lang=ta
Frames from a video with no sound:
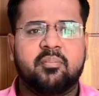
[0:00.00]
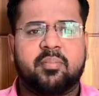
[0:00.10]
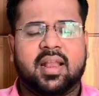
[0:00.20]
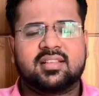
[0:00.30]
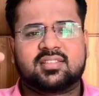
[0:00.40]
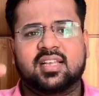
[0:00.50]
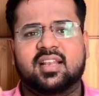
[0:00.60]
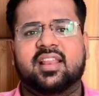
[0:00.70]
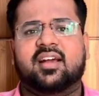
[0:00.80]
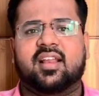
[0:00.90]

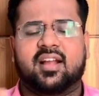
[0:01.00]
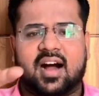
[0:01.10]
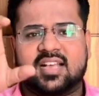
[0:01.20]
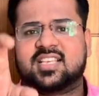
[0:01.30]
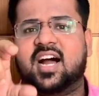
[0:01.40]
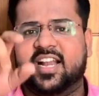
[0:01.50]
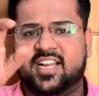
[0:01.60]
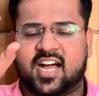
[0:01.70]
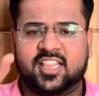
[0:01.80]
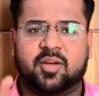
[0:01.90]
பலஸ்தீனில் இருக்கிற காசா
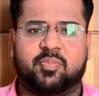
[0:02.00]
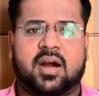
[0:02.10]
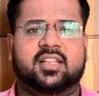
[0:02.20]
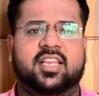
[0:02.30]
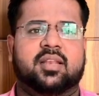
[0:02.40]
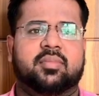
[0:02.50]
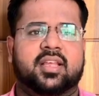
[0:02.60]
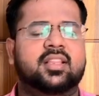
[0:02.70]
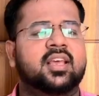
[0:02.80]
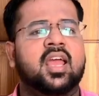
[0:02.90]
என்ற அந்த பகுதியின்
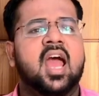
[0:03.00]
மீது